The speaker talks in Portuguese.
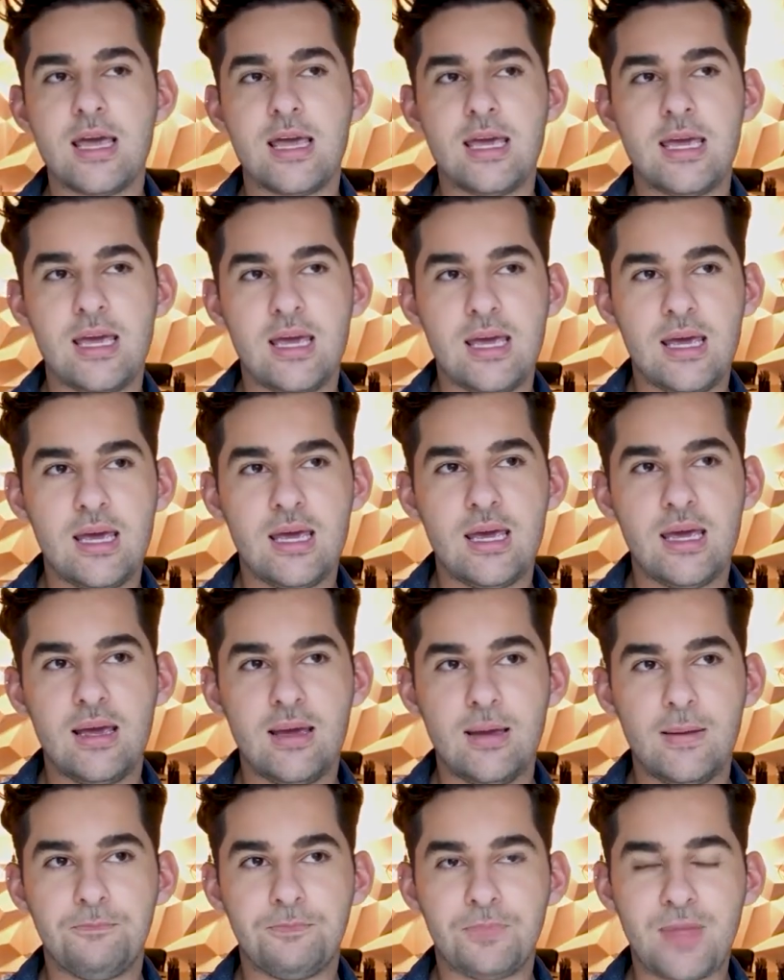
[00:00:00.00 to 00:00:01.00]

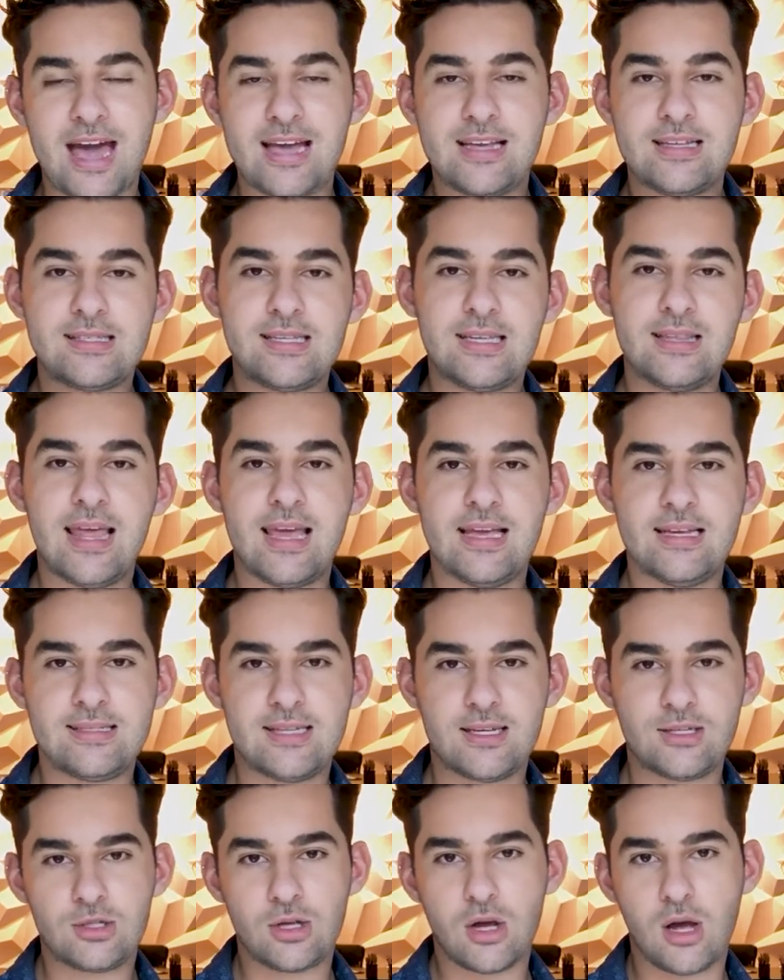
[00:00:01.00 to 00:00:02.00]
e a
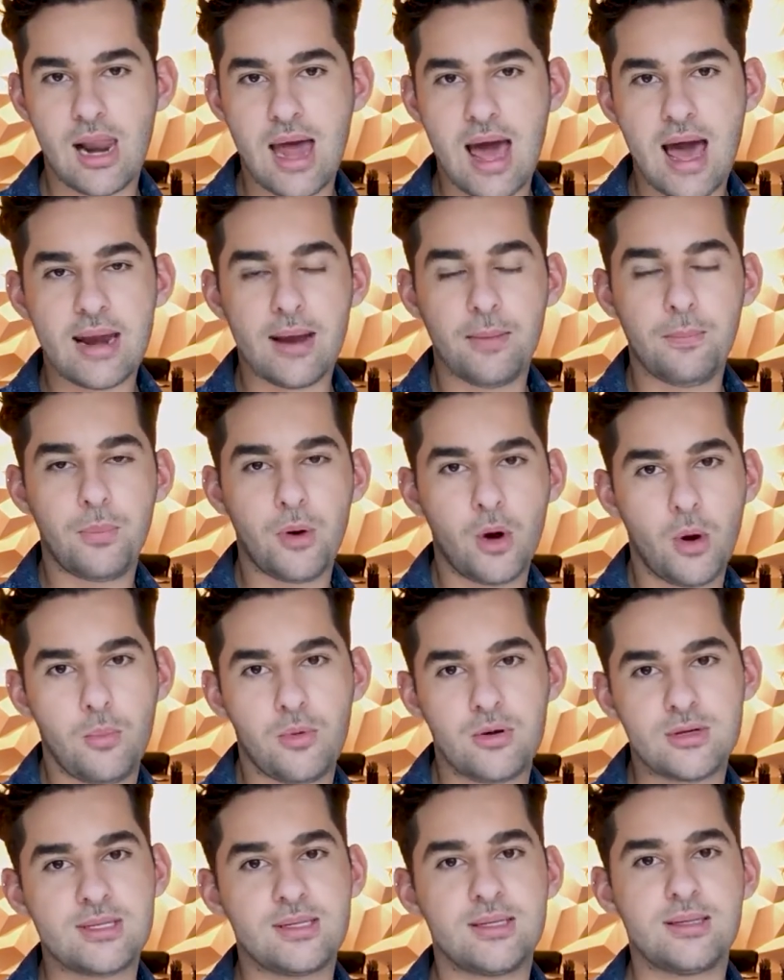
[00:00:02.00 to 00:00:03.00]
incidência solar é
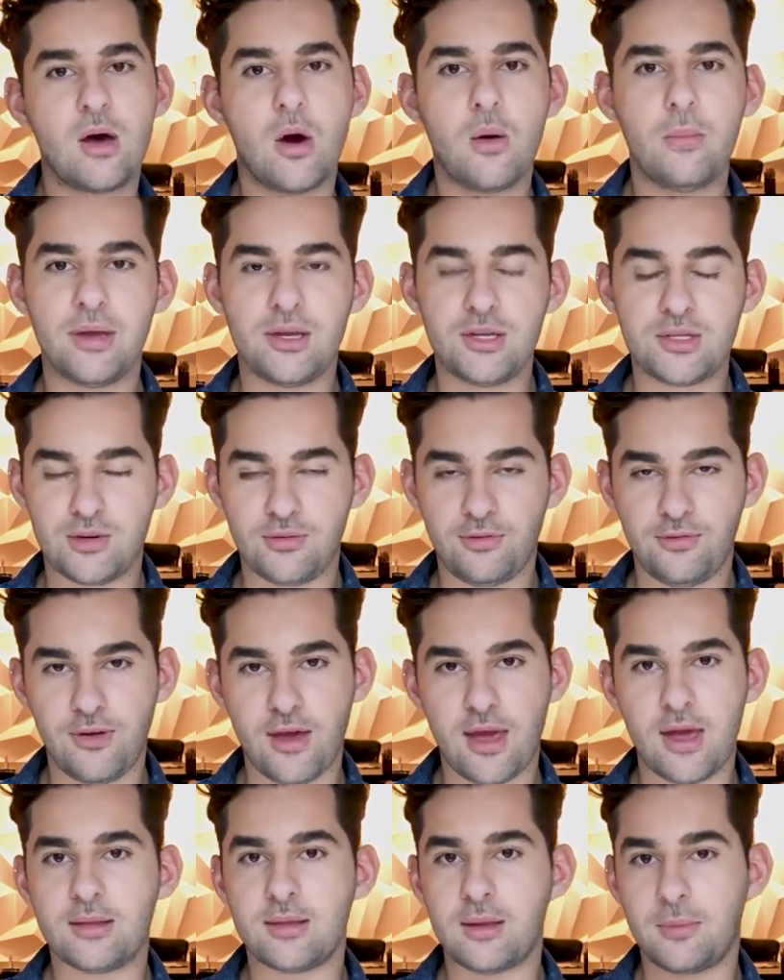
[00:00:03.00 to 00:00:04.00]
propositalmente
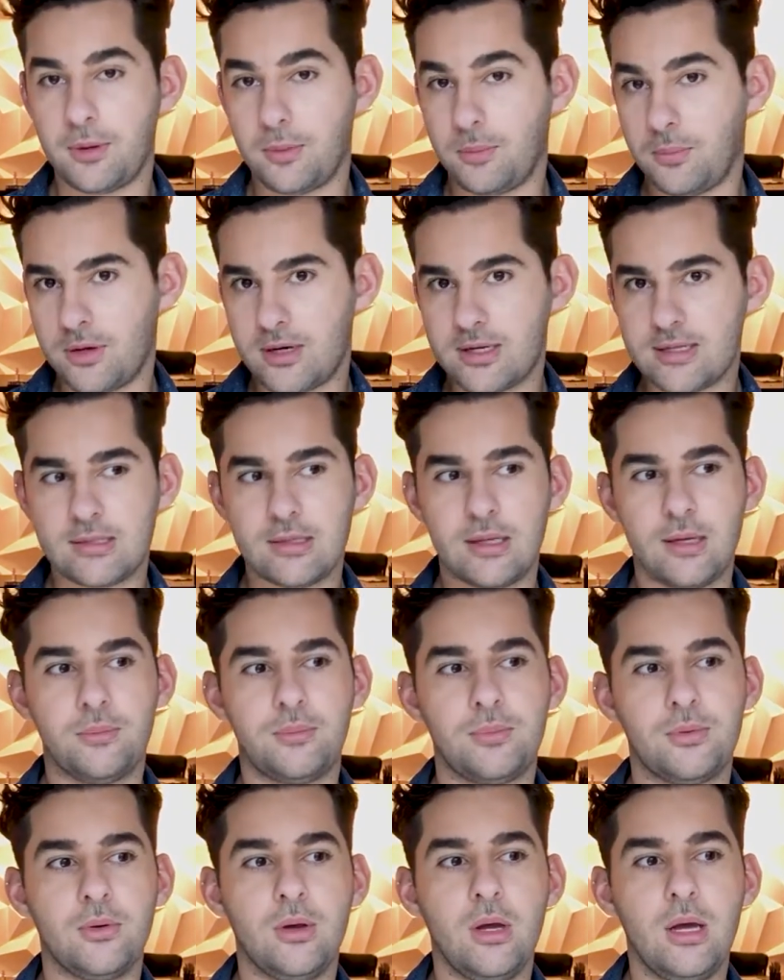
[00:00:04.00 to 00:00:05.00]
feita para, por
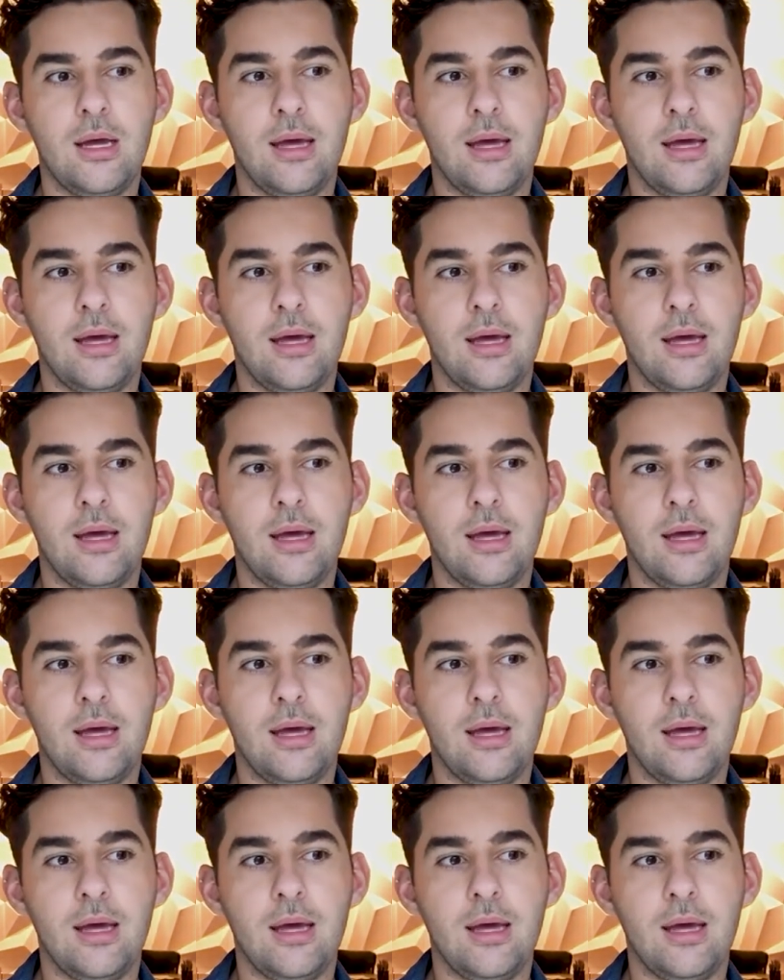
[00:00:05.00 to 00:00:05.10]
exemplo,